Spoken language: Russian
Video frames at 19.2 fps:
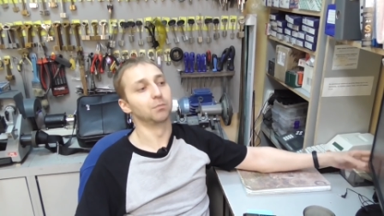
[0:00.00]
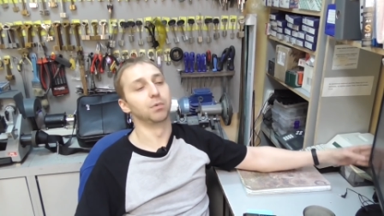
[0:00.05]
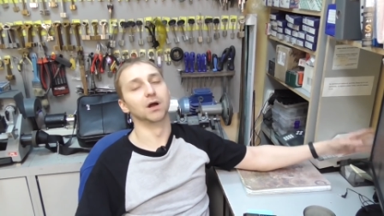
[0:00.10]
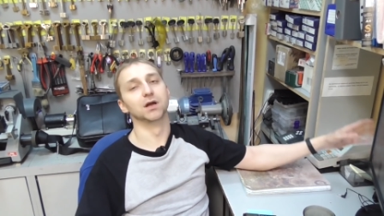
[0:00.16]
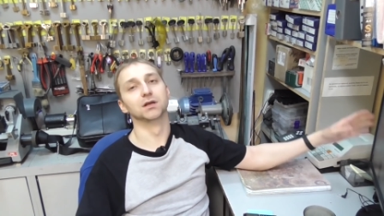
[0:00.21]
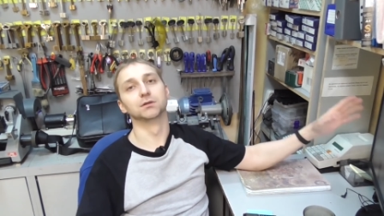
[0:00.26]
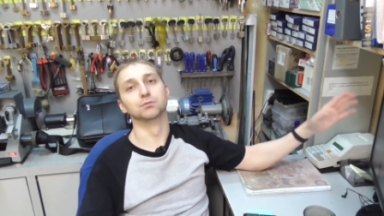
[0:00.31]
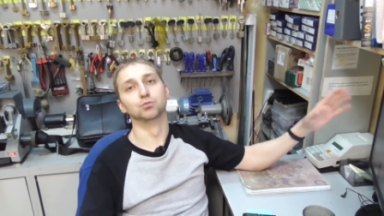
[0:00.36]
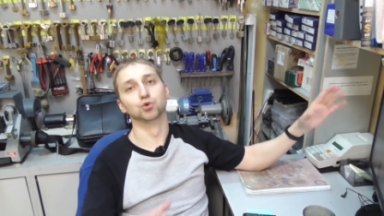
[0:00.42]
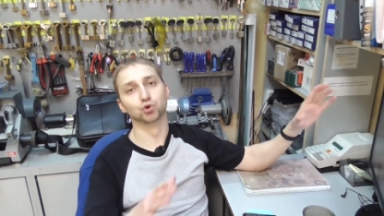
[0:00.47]

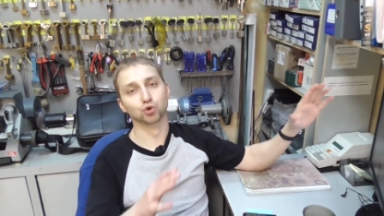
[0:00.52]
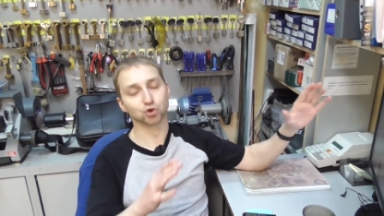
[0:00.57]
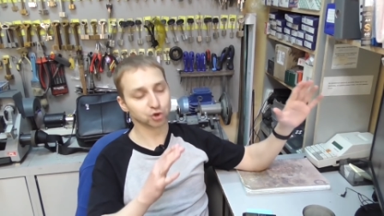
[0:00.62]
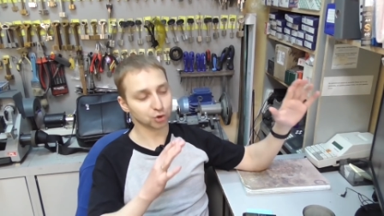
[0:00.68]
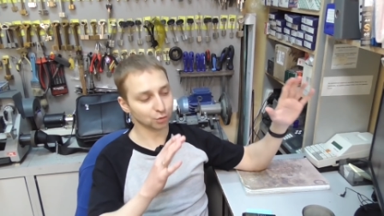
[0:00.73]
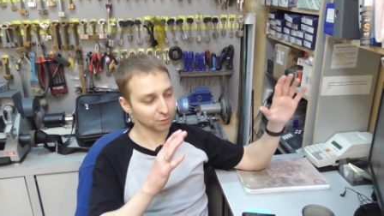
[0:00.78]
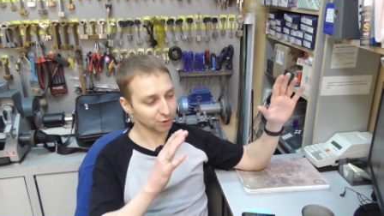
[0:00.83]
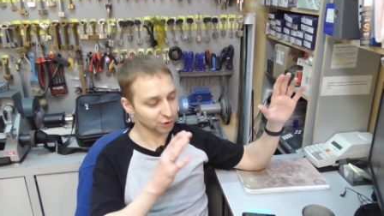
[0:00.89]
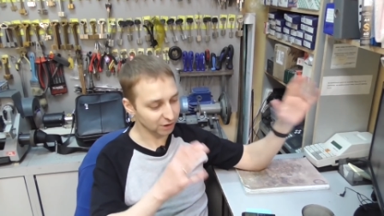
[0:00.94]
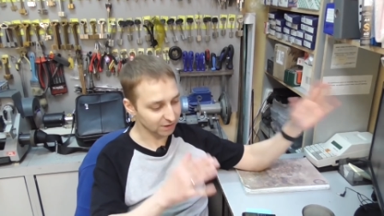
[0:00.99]
Поэтому то,
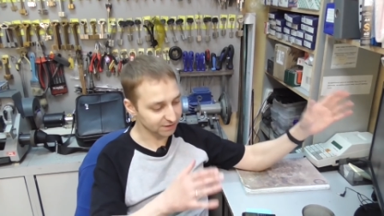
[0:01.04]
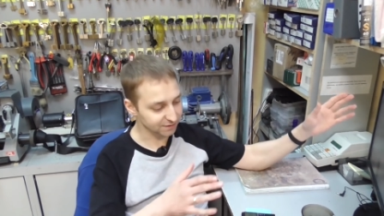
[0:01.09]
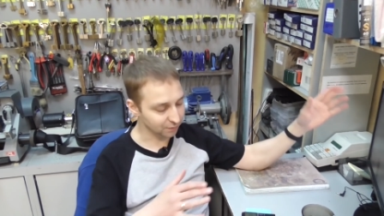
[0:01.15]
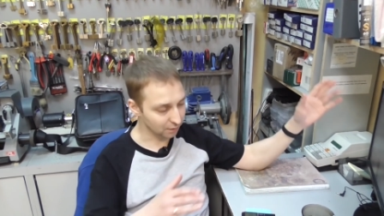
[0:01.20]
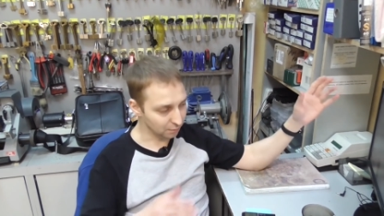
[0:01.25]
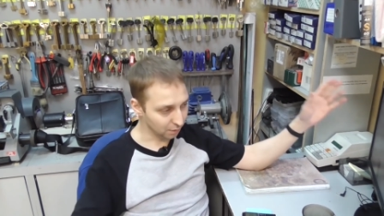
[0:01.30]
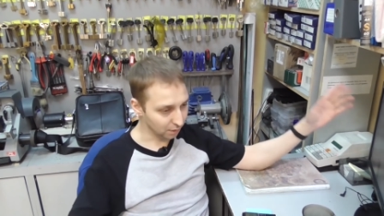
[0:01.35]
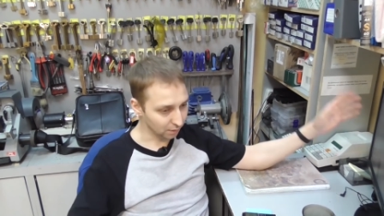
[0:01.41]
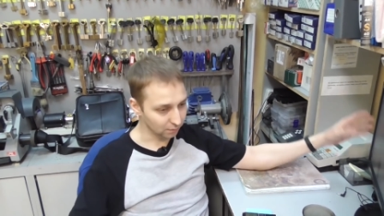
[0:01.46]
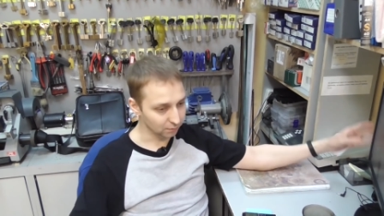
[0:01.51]
что мы сейчас с
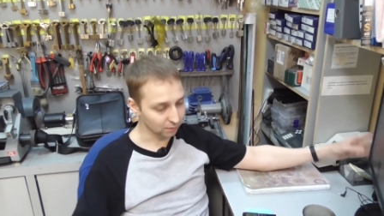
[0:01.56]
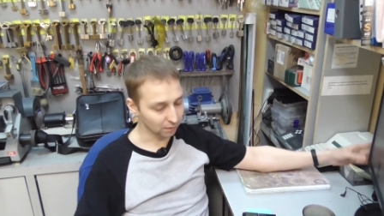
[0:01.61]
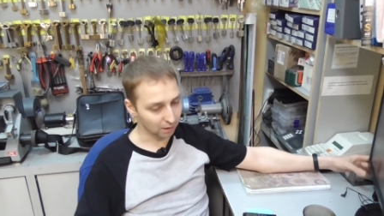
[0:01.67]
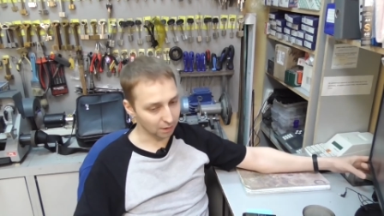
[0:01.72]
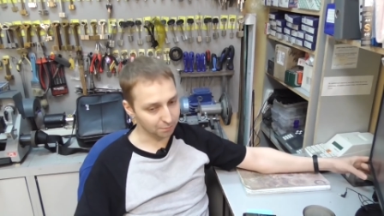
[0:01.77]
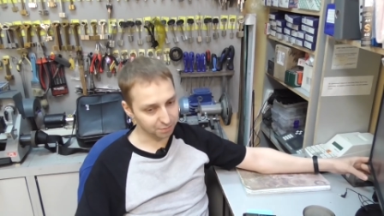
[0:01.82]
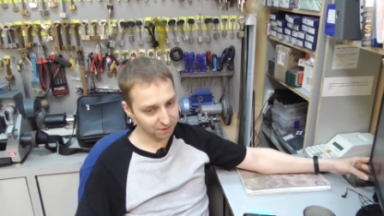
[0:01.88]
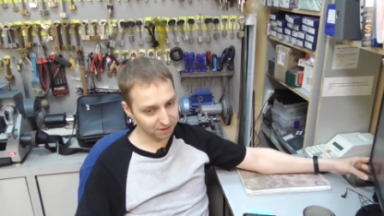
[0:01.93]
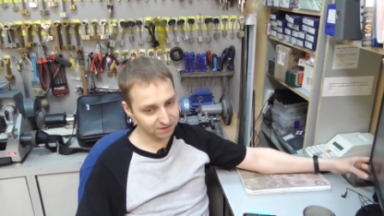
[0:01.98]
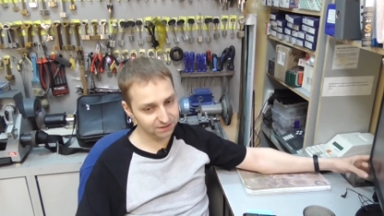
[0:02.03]
вами
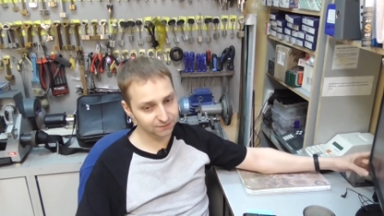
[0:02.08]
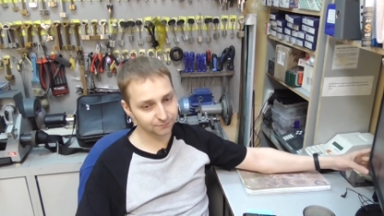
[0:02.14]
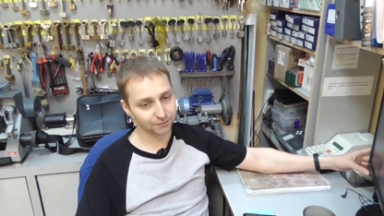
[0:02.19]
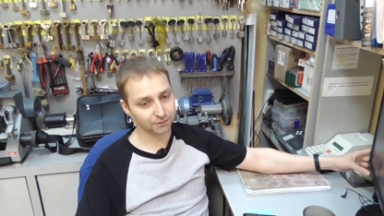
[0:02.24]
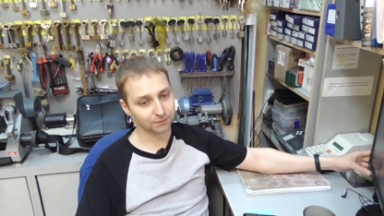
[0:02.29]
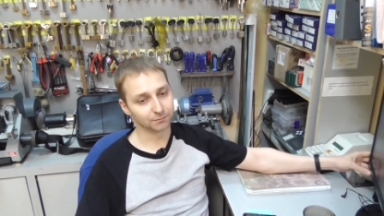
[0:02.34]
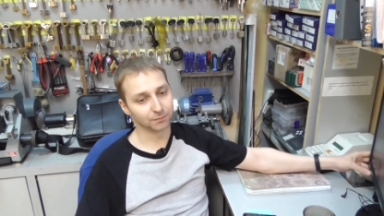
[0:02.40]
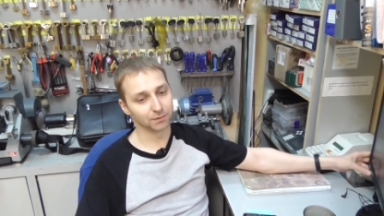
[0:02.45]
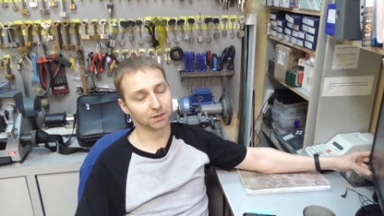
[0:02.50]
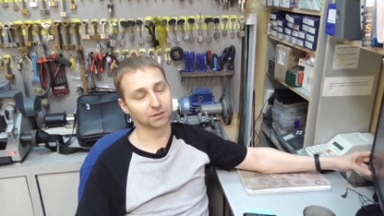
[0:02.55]

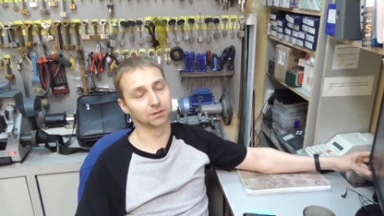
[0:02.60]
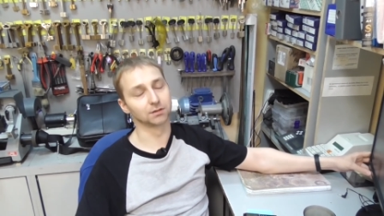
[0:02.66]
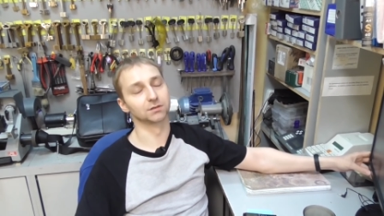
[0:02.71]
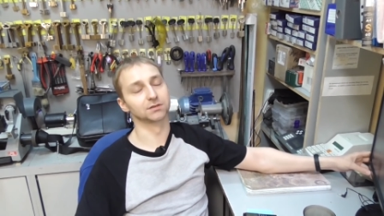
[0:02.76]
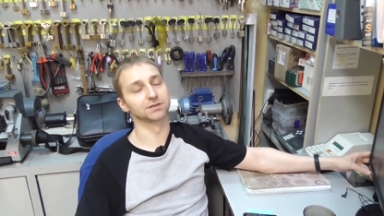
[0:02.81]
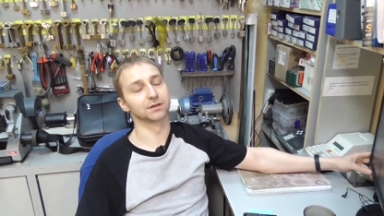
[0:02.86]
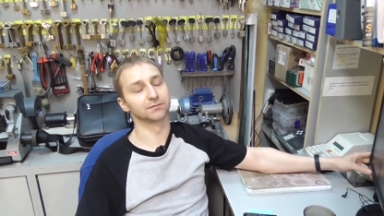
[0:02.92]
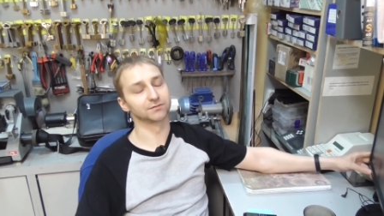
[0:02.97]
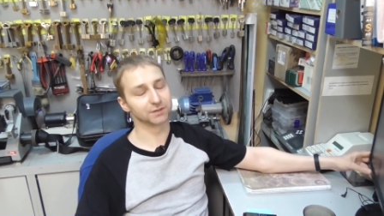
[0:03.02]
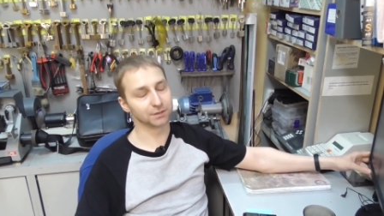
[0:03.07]
описываем,
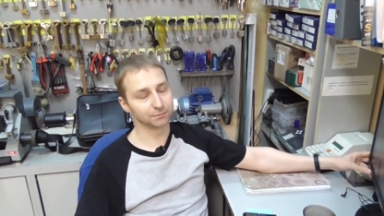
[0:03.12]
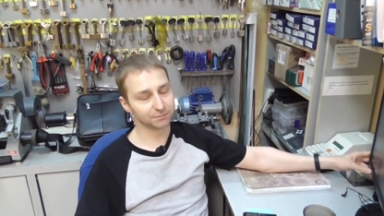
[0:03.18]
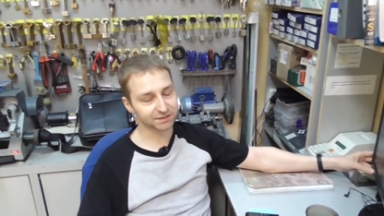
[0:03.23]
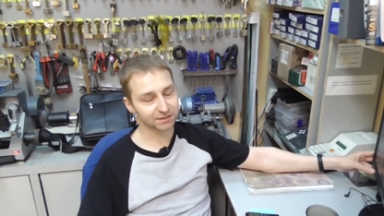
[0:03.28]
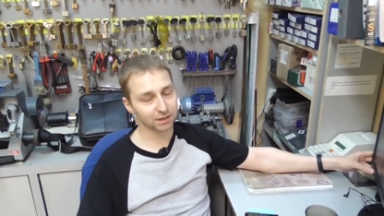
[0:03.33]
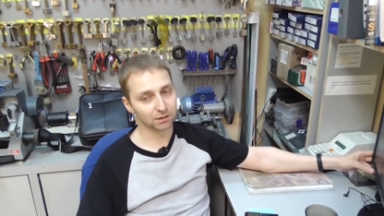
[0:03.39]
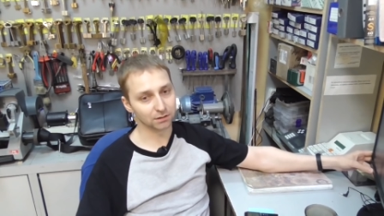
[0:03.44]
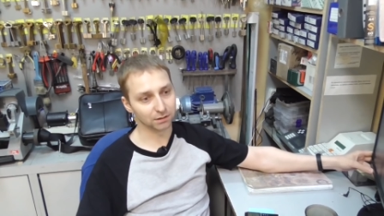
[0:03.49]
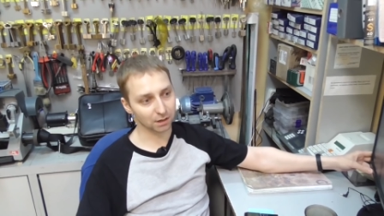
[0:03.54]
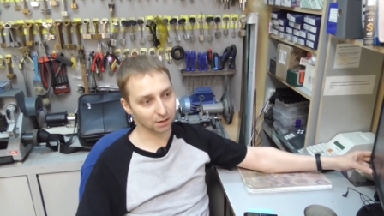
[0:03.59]
это совсем
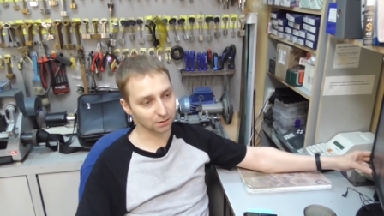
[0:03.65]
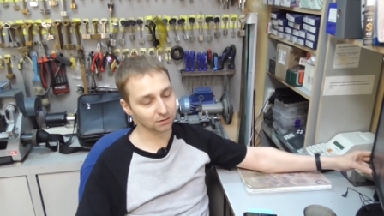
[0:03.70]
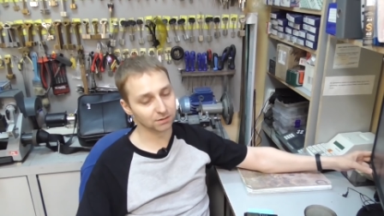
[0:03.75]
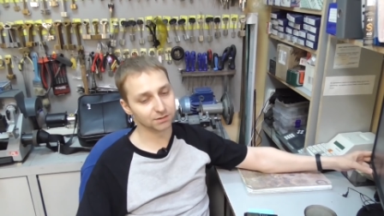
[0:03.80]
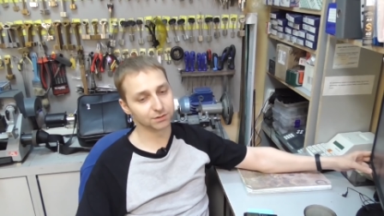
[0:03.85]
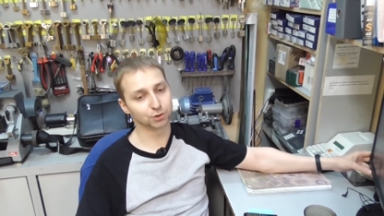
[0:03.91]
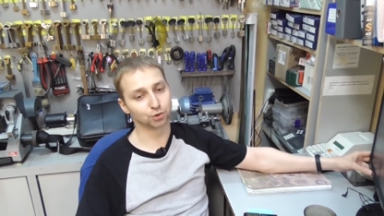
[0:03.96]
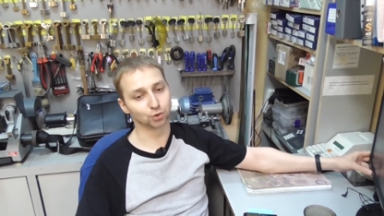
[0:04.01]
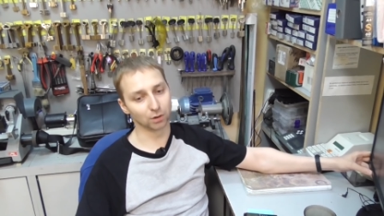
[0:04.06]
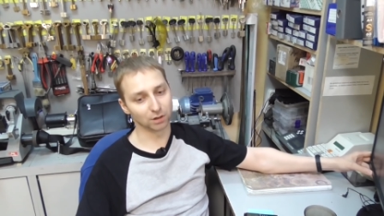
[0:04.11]

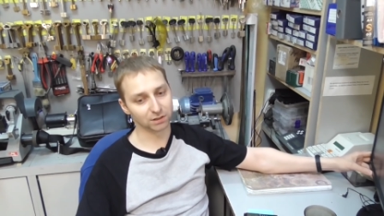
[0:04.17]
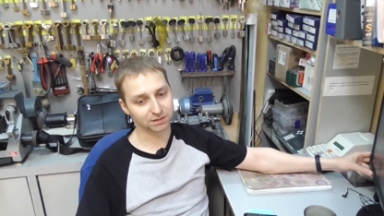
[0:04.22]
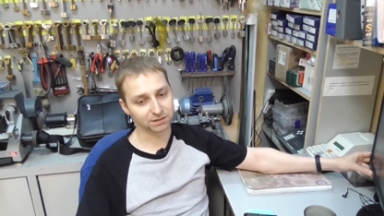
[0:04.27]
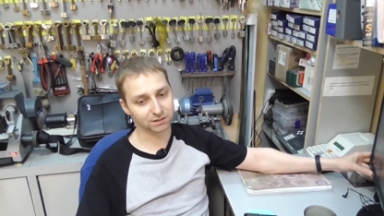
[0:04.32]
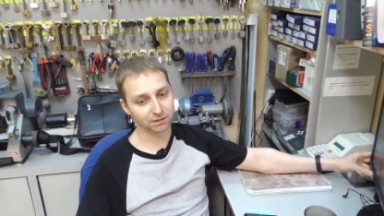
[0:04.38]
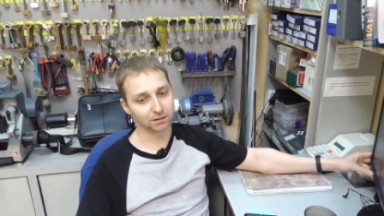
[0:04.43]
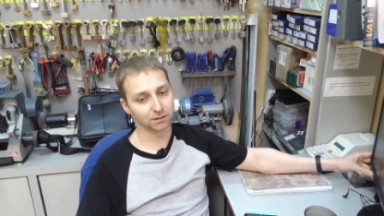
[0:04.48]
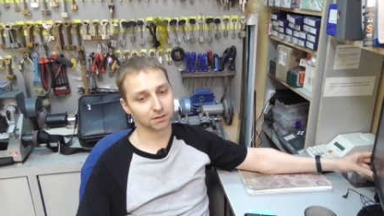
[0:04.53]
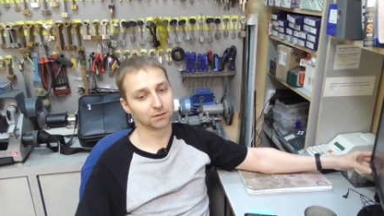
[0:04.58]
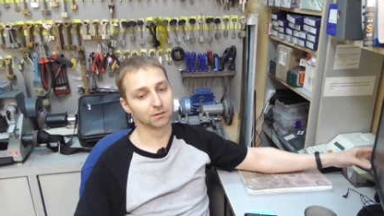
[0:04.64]
стандартная
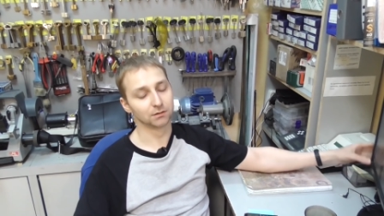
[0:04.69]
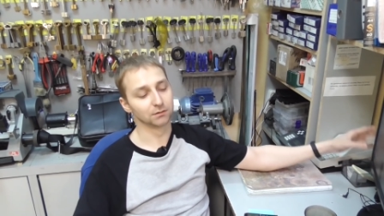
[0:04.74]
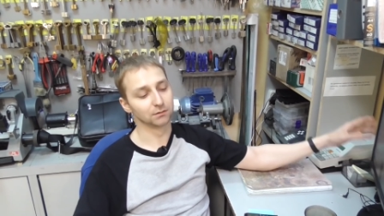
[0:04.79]
ситуация.